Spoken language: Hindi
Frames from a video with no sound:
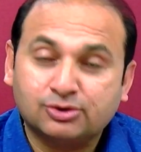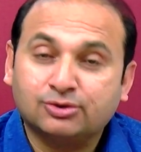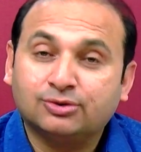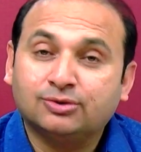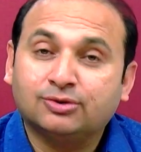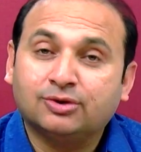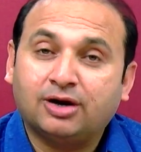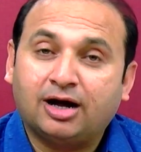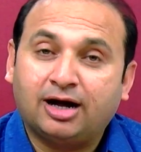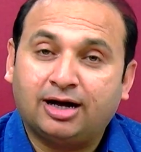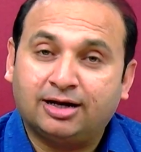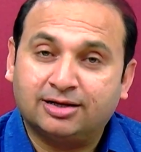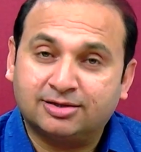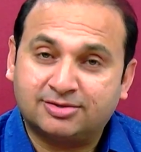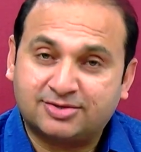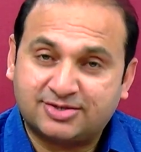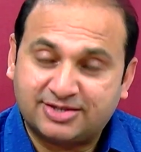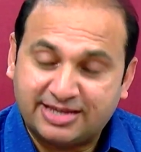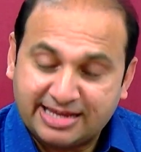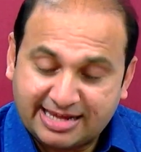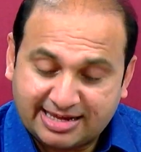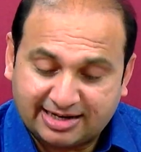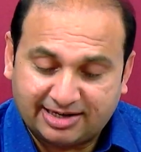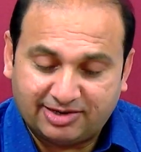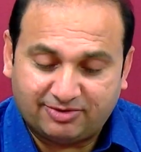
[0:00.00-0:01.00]
जो आज
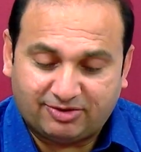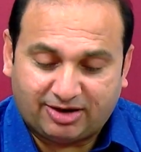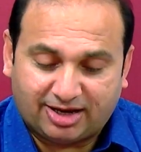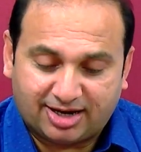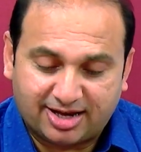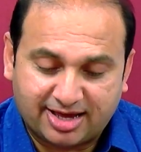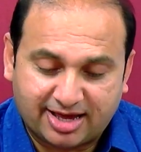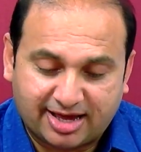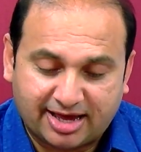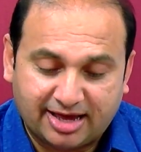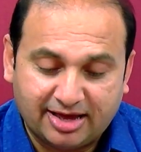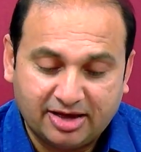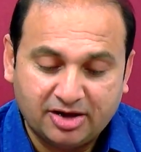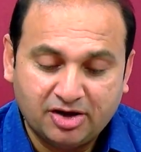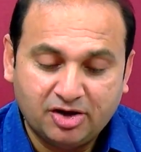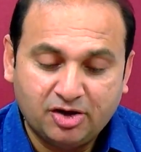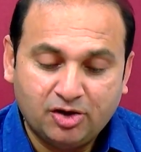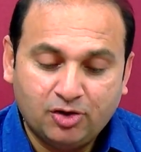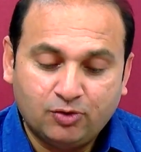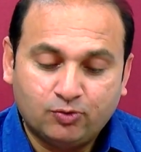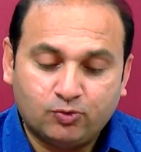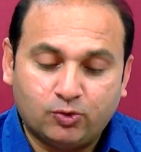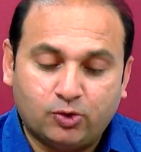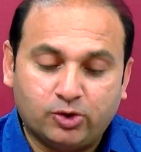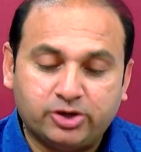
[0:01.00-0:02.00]
सीखने वाले हैं
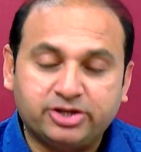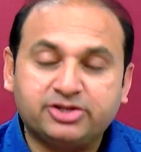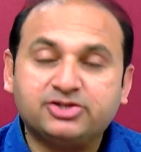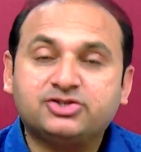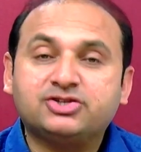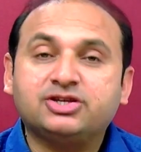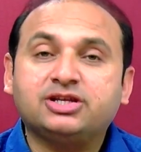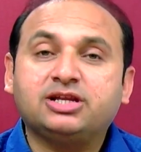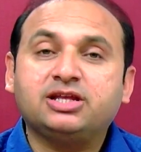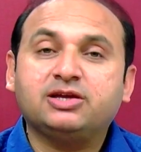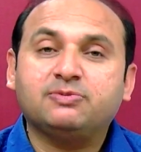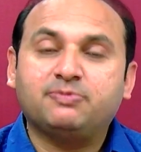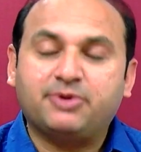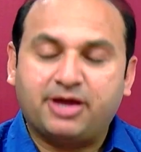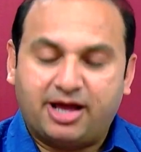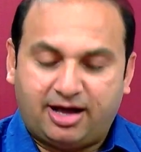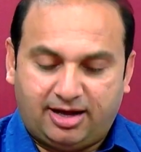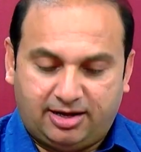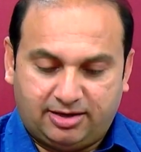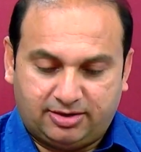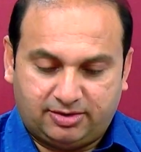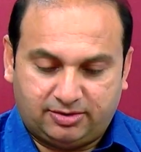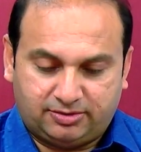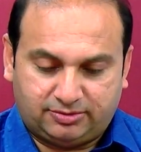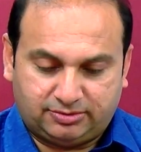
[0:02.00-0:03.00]
वो इंजीली
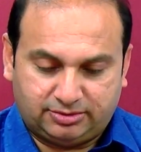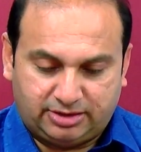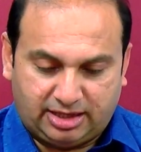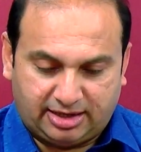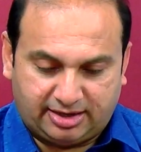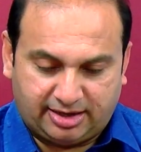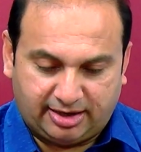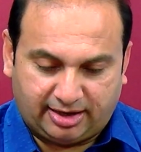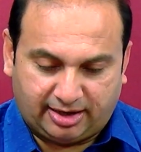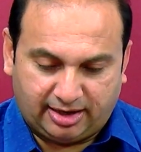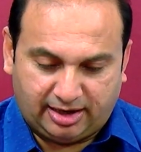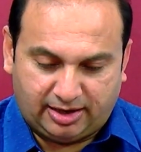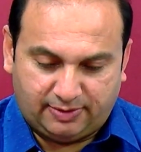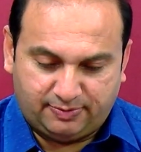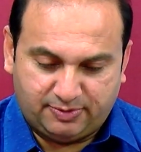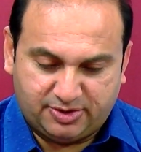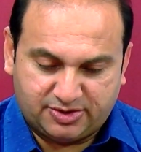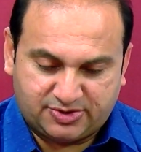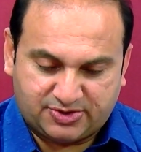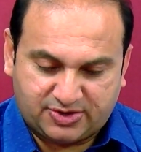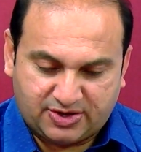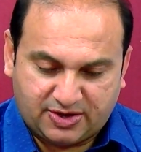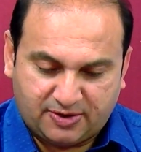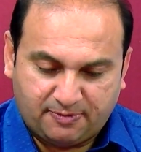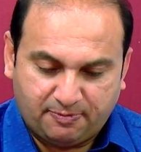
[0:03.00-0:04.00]
बयान खुदा के कलाम
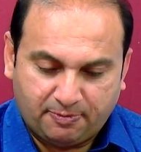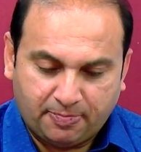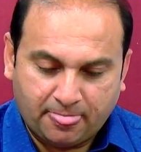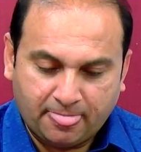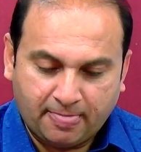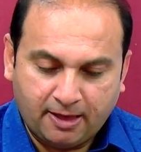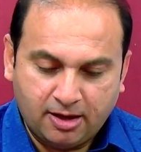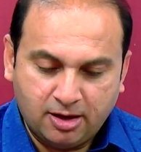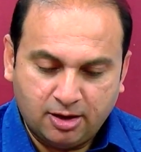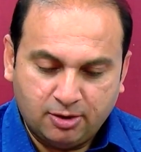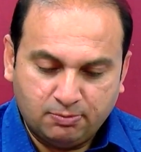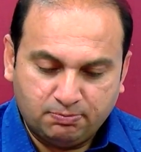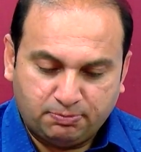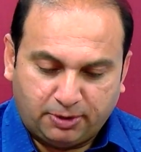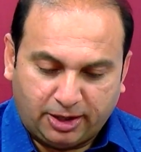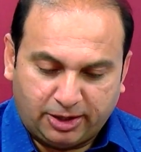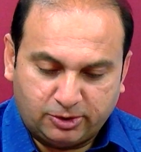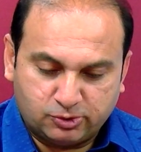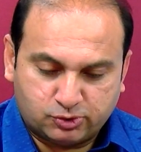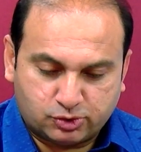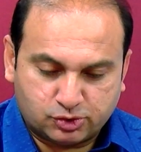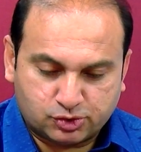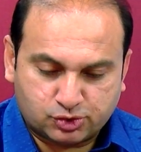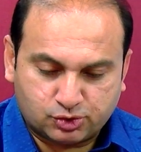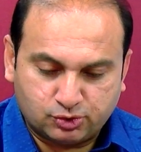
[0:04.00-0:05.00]
में से
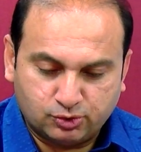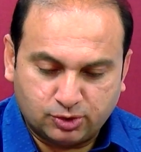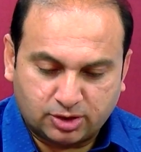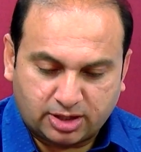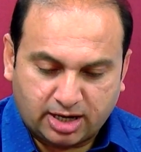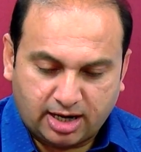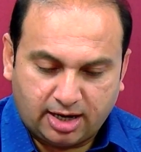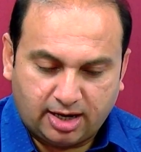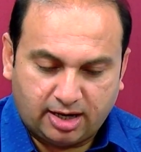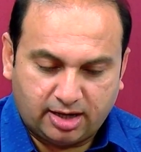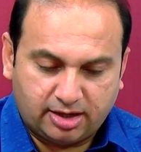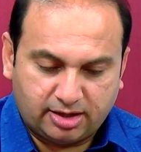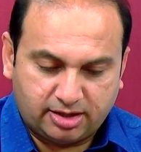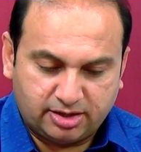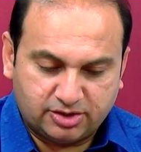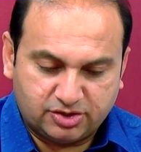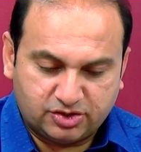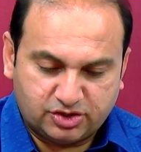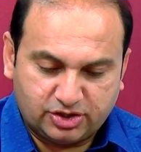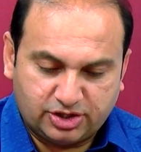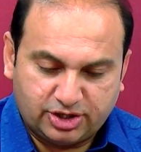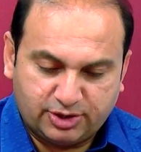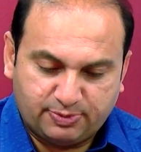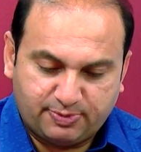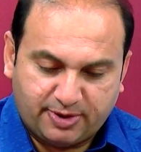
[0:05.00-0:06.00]
पालसूल का
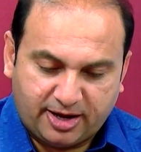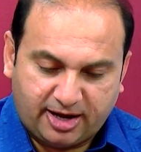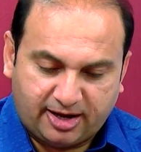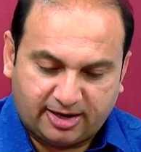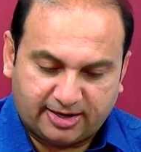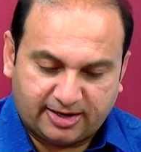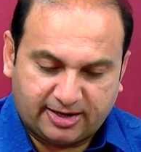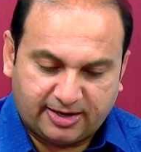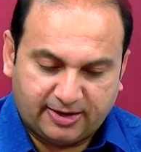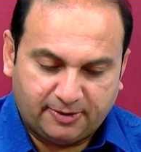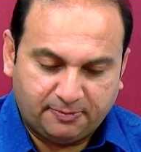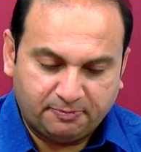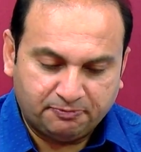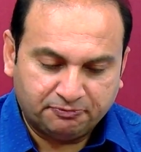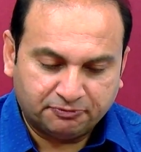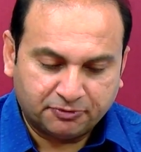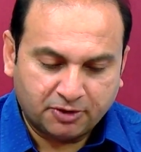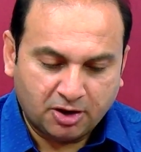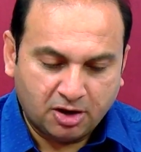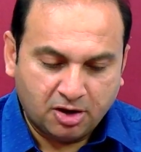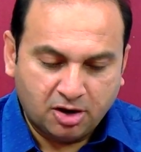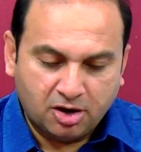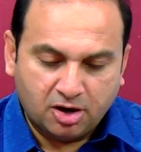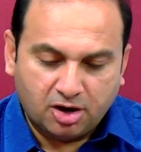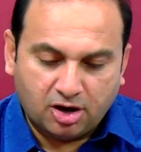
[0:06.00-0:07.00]
इंजीली बयान है
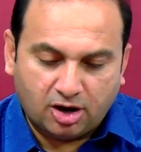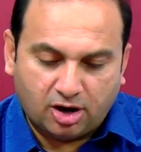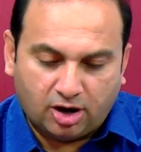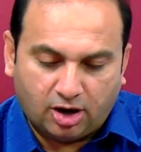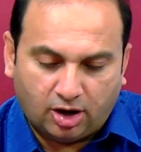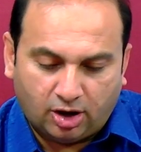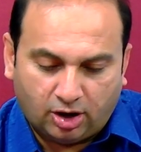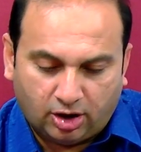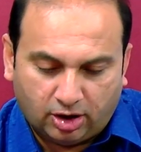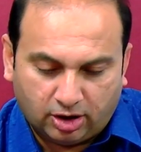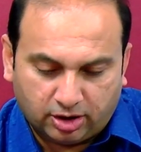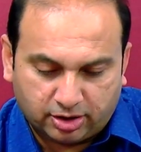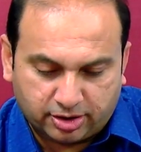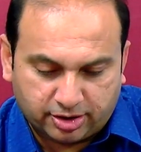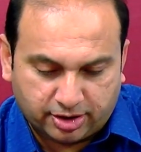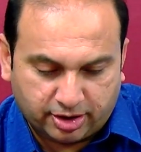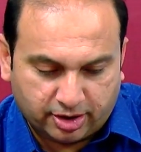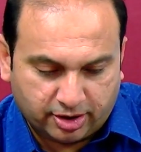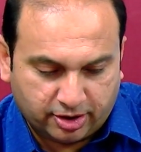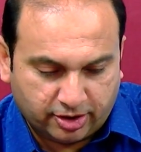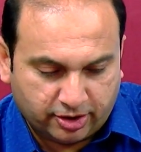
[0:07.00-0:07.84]
और